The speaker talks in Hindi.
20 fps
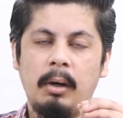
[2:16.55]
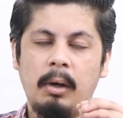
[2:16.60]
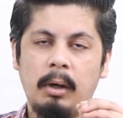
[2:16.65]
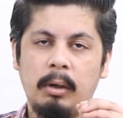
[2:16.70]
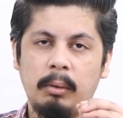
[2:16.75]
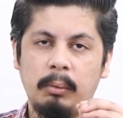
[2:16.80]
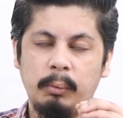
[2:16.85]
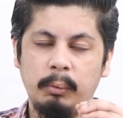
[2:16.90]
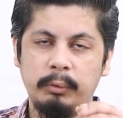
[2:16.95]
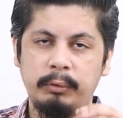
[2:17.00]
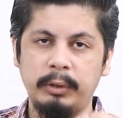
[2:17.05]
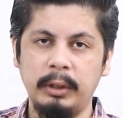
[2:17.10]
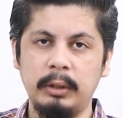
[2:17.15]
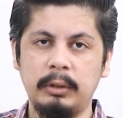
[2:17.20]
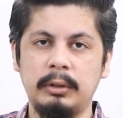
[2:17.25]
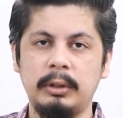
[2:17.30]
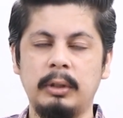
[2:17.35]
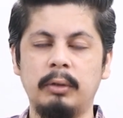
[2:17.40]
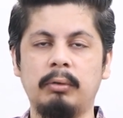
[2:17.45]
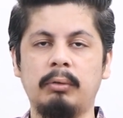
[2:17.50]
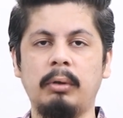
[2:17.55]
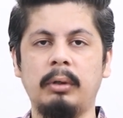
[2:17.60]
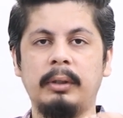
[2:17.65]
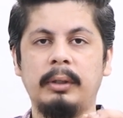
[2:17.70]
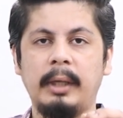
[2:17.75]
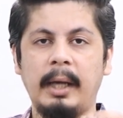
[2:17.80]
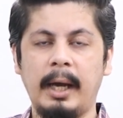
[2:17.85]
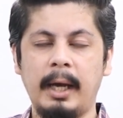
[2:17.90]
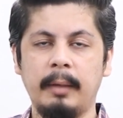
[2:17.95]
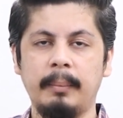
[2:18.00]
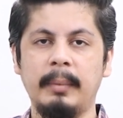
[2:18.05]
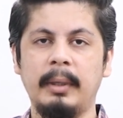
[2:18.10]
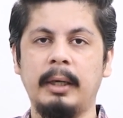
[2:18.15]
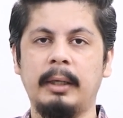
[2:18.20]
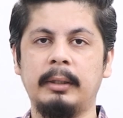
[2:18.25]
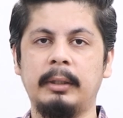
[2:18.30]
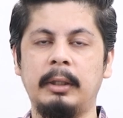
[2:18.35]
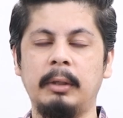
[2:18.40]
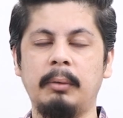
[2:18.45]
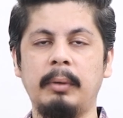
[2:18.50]
और उसी चीज़ को ध्यान में
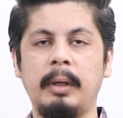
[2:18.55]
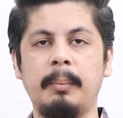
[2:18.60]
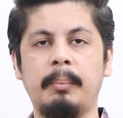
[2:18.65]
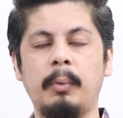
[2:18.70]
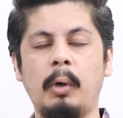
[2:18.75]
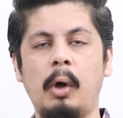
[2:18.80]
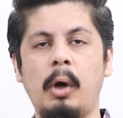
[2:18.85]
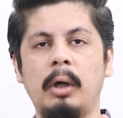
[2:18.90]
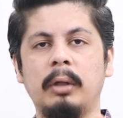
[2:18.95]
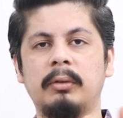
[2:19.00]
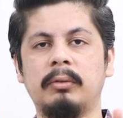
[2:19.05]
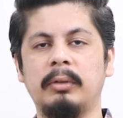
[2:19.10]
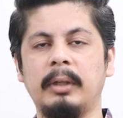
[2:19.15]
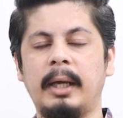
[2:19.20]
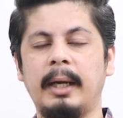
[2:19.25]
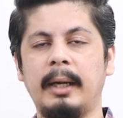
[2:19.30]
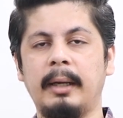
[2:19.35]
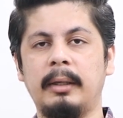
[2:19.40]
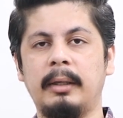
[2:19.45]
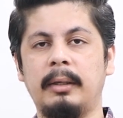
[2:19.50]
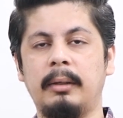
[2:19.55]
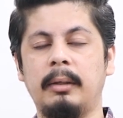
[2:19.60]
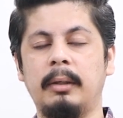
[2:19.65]
रखते हुए बहुत सारे